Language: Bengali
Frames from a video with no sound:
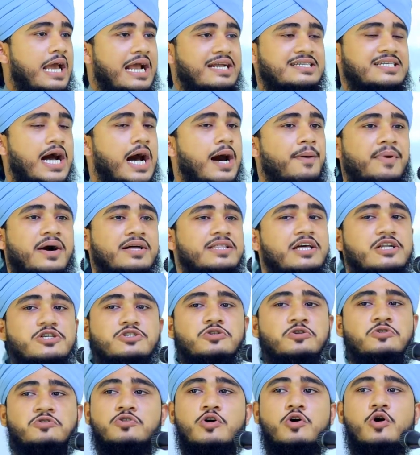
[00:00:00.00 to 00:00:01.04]
এটা আমাদের
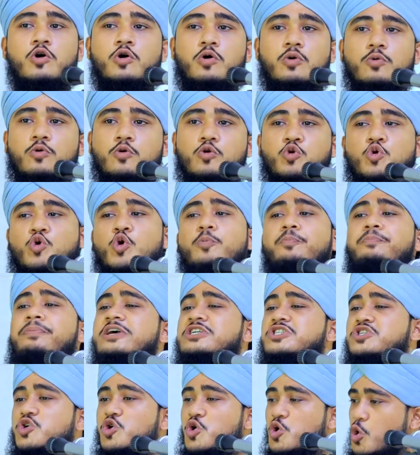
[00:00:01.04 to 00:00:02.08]
জন্য খুব
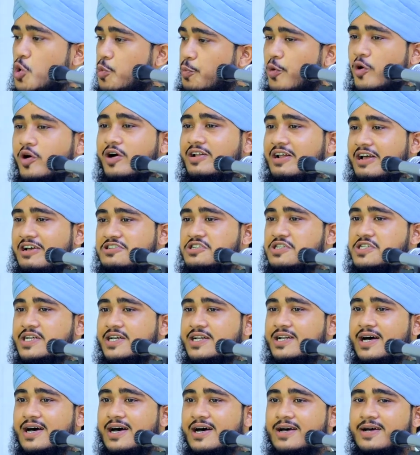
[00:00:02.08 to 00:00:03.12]
বেশি উপকারে আসছে
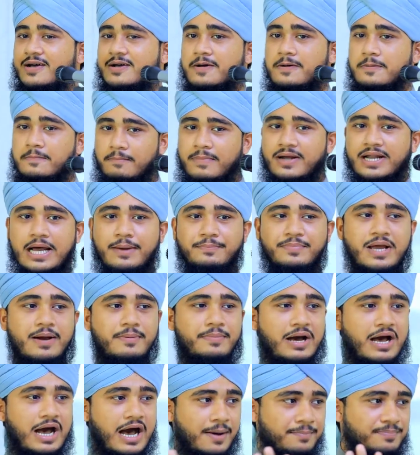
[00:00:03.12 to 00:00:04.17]
না মানে আমি
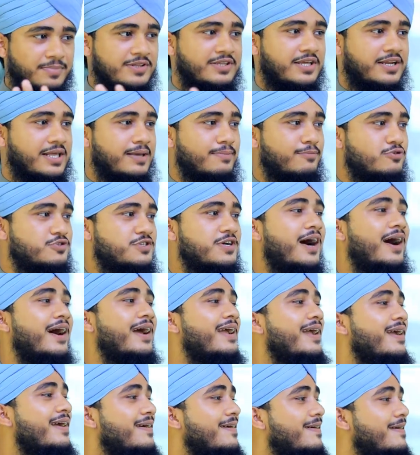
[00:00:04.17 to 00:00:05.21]
আপনাদেরকে বোঝাই
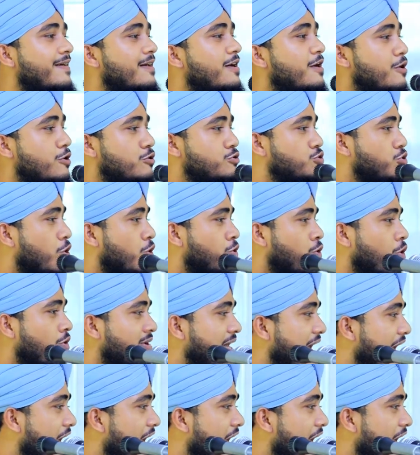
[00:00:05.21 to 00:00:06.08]
যখন